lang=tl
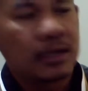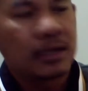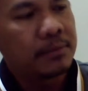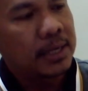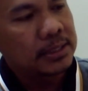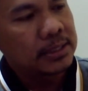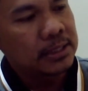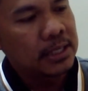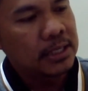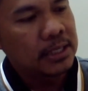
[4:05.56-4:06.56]
Kaya
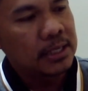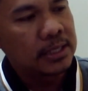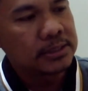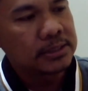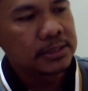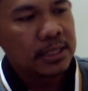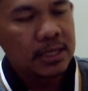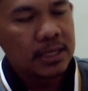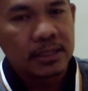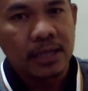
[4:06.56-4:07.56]
maganda talaga guys.
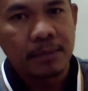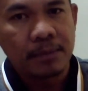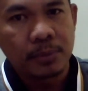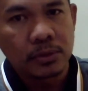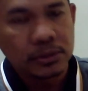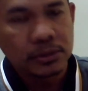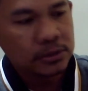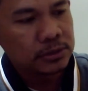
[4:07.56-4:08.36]
Tapos,